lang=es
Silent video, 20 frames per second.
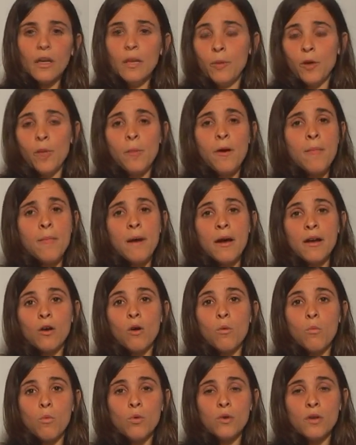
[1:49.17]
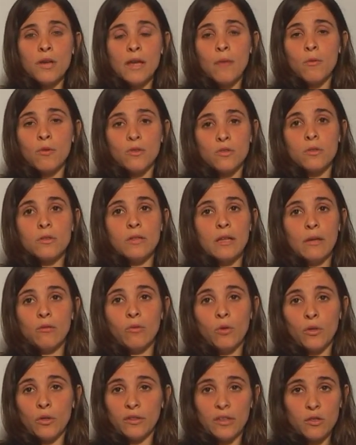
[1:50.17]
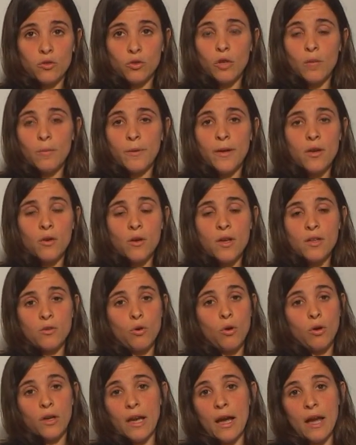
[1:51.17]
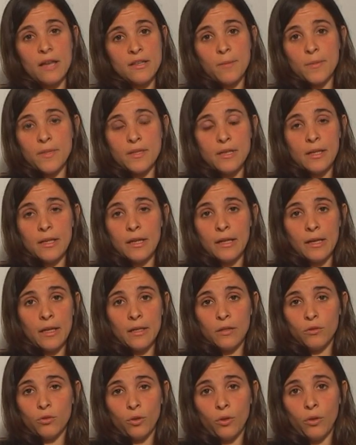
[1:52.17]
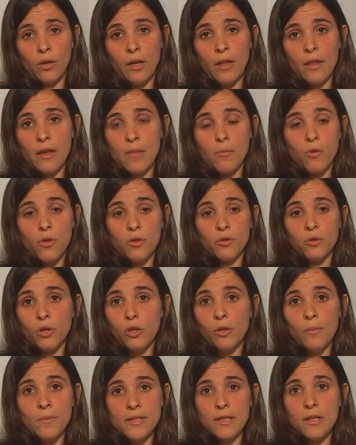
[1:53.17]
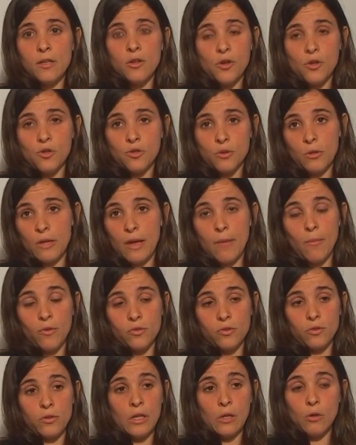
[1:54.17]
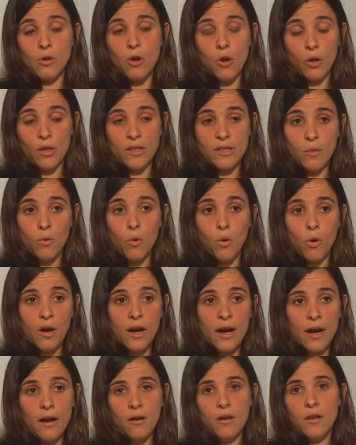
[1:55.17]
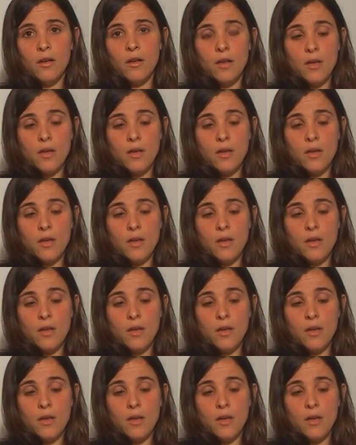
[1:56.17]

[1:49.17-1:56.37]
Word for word: el problema más común, digamos, de cuando está solo el perro es o que hace pisica acá dentro, de, digamos, dentro del domicilio y no, digamos, y no es lo que se busca,